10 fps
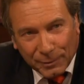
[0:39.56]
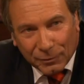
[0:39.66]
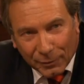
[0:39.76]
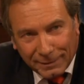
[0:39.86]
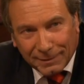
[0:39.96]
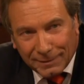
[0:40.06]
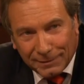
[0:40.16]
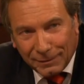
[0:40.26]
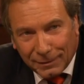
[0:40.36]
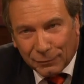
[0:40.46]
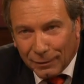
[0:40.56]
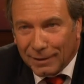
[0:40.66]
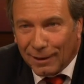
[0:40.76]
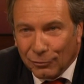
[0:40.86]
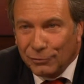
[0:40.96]
bedeutet, Sie sind
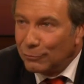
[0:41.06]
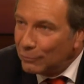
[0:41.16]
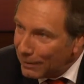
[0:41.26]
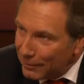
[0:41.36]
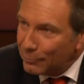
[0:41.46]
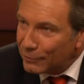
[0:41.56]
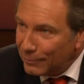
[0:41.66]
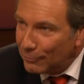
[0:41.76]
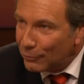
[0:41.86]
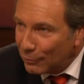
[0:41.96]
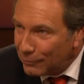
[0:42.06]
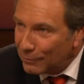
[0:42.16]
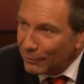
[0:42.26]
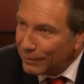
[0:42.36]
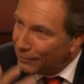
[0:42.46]
natürlich auch schon unter einem bestimmten Druck.
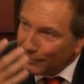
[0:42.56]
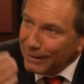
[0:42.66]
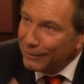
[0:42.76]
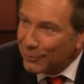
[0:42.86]
Sie wollen eine Familie